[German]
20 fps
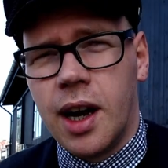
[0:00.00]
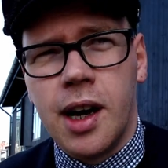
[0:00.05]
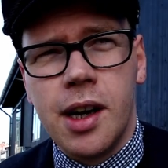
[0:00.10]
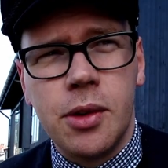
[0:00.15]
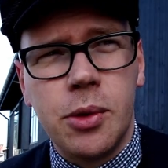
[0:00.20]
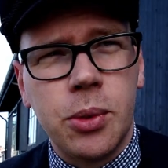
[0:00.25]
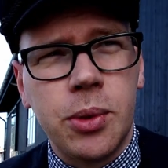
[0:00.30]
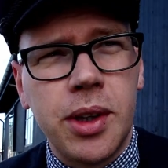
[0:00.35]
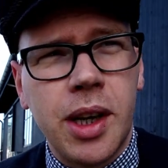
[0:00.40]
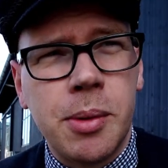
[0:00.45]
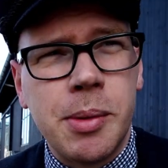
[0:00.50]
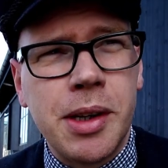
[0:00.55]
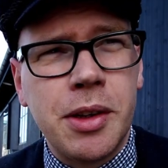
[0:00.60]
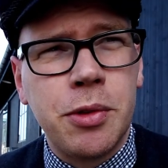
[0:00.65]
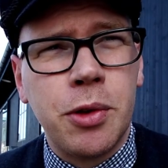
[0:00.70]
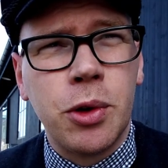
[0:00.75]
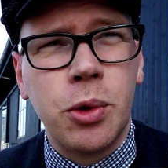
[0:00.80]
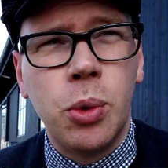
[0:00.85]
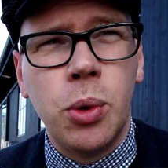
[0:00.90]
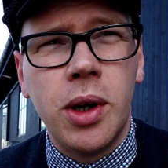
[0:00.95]
Also
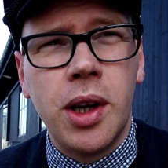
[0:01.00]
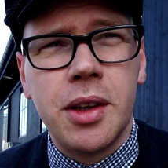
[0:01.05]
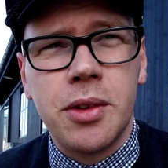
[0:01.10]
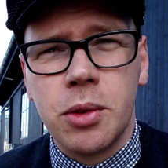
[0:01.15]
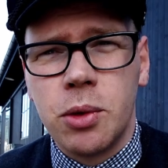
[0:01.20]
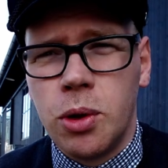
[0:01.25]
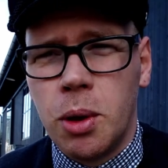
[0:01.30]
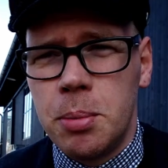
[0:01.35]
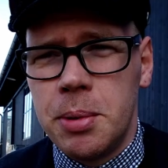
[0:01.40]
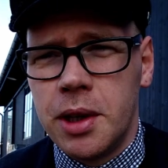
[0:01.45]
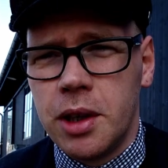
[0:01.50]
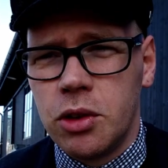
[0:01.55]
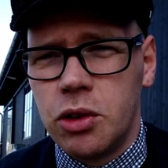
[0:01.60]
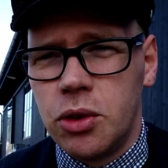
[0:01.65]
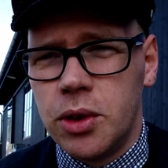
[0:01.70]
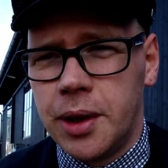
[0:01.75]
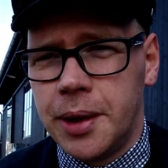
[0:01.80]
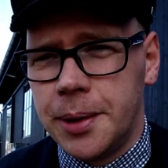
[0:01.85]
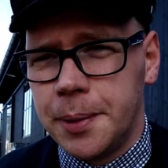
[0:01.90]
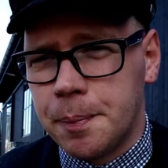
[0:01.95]
damals von Cola aus dem Kopf
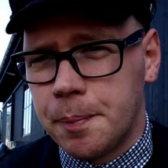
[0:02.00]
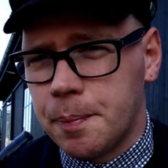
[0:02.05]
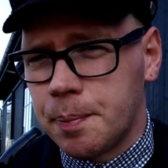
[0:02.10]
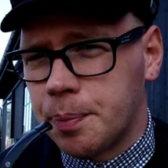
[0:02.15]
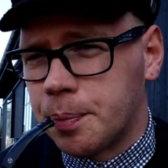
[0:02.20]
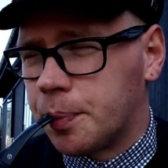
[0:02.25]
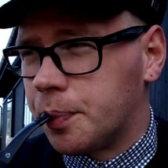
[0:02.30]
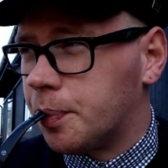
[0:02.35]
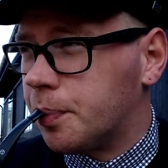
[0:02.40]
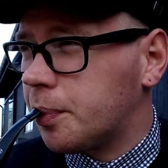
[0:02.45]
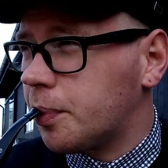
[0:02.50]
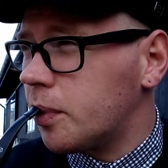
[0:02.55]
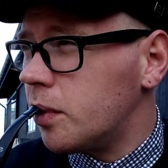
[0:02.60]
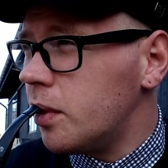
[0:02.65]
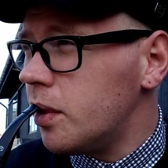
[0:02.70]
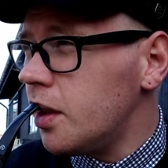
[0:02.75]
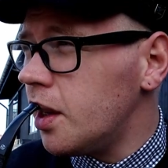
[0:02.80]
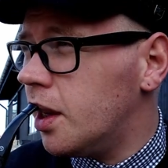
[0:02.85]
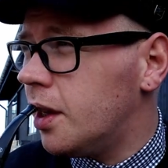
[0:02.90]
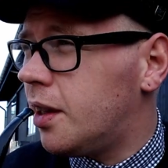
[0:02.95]
hergestellt.
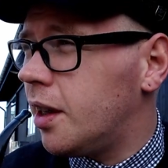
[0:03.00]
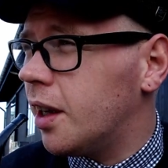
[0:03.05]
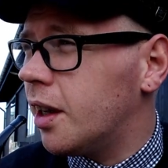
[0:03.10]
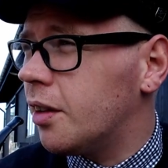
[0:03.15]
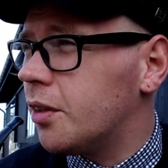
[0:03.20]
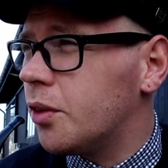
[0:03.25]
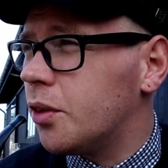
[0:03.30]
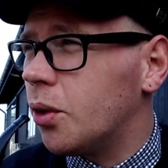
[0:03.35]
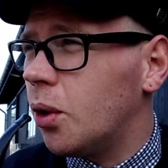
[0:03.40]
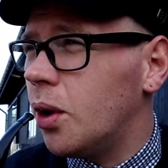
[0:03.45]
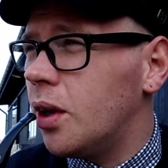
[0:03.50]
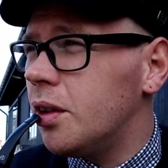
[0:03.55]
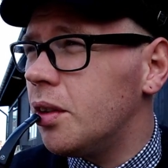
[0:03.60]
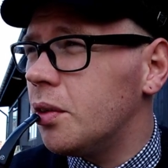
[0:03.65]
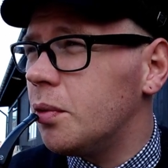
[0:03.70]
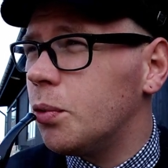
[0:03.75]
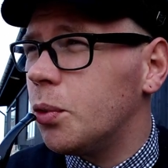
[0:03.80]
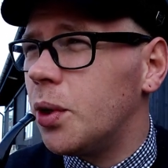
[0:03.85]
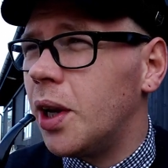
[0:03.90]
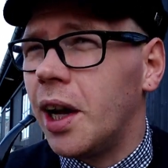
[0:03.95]
Der
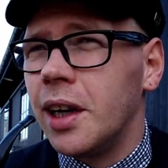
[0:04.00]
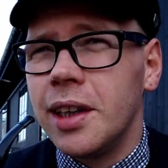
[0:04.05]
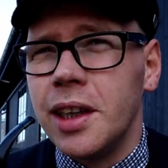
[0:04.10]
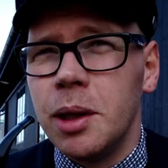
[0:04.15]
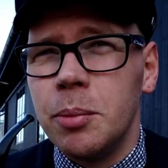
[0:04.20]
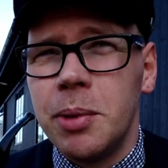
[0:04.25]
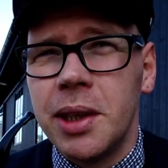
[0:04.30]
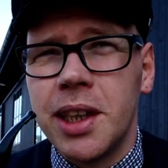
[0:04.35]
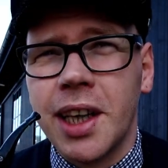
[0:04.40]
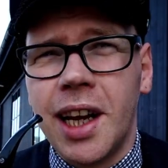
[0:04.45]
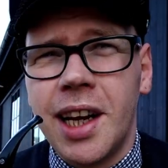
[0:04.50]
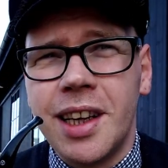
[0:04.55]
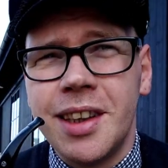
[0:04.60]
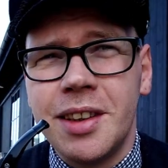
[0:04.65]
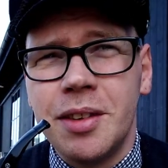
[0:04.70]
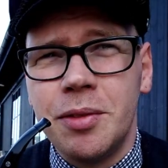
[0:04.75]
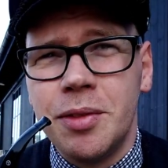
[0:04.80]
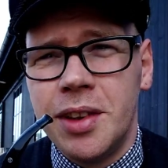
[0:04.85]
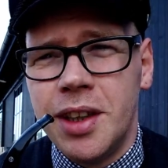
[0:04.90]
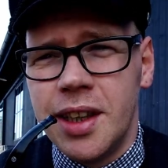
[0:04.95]
sollte wohl angeblich
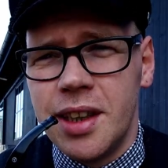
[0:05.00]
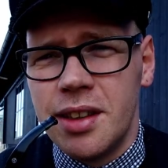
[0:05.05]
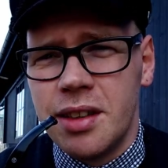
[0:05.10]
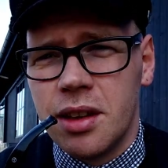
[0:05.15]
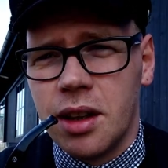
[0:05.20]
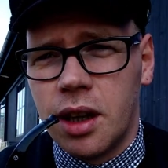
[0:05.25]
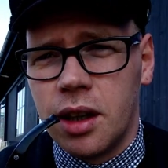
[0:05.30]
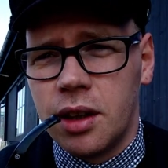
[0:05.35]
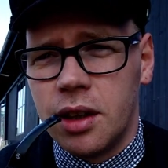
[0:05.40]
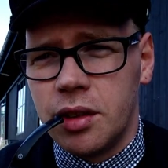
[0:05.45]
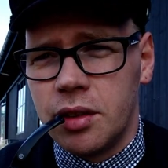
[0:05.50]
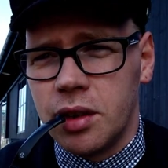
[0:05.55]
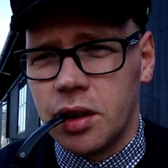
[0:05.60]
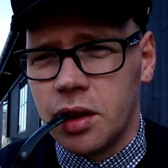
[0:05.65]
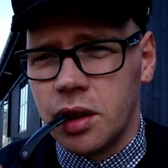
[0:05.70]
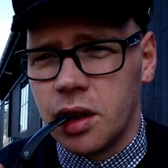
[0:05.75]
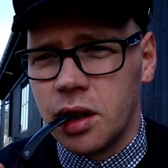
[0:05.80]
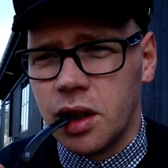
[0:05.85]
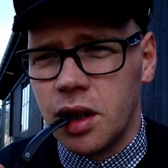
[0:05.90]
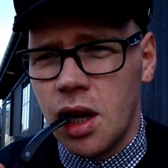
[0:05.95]
relativ dicht an
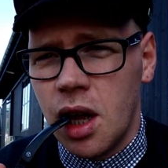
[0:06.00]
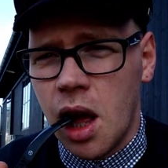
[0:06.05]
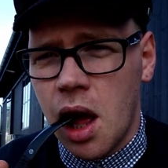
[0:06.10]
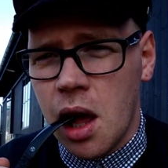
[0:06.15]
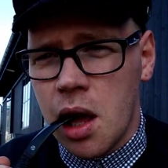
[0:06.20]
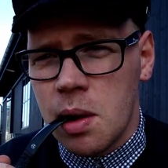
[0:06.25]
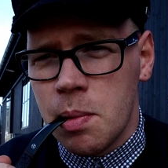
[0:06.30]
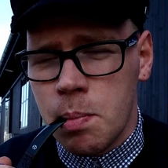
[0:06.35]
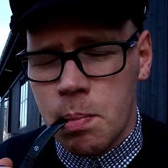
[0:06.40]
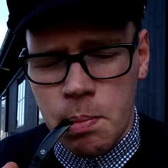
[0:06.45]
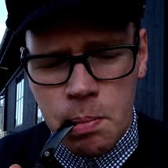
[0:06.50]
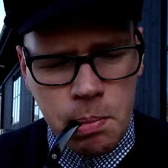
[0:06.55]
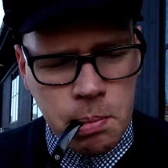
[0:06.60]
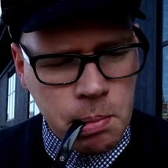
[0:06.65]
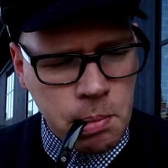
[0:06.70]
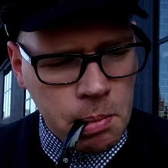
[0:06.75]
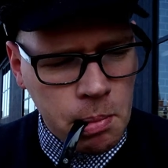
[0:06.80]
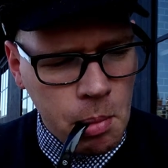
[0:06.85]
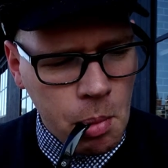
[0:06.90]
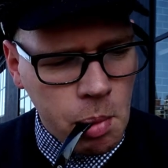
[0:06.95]
diese
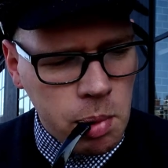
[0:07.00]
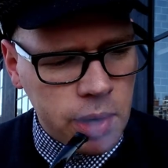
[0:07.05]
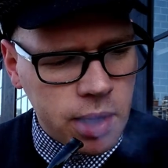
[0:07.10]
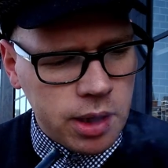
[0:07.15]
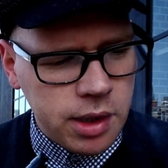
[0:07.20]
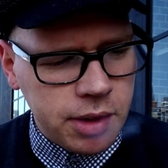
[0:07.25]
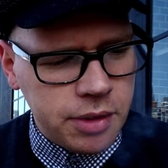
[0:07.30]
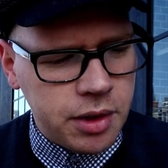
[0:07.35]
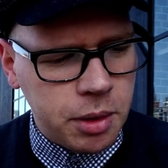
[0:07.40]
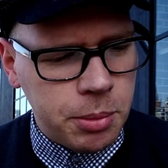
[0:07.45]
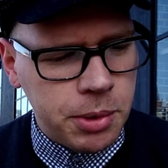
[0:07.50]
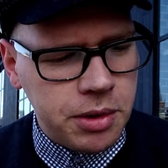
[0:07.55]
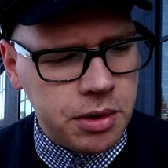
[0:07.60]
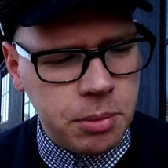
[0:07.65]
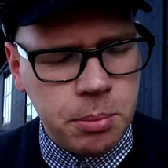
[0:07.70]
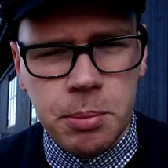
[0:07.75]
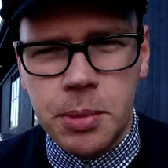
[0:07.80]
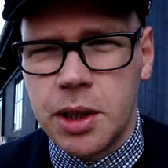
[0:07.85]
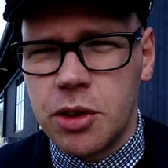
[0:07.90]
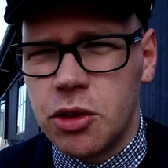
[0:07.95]

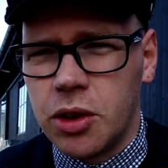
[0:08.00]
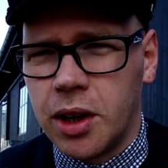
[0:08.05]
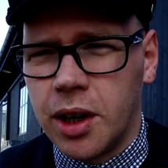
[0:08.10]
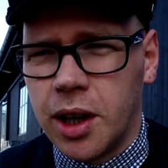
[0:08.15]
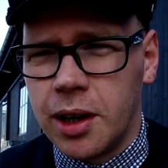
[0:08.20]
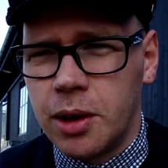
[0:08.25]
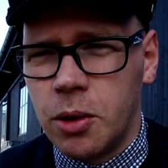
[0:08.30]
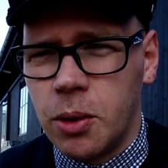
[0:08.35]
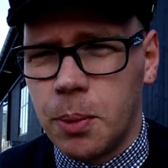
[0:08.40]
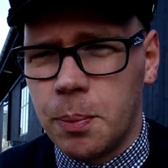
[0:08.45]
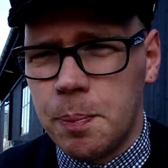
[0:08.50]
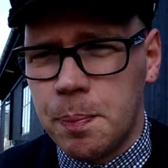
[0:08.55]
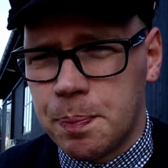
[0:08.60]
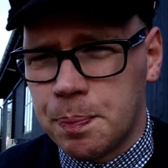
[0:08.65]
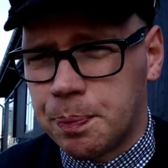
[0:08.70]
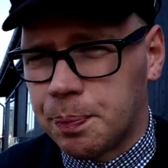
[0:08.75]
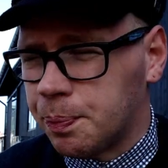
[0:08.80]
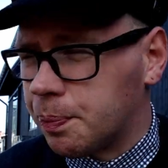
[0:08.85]
Elizabethan-Mixture rankommen.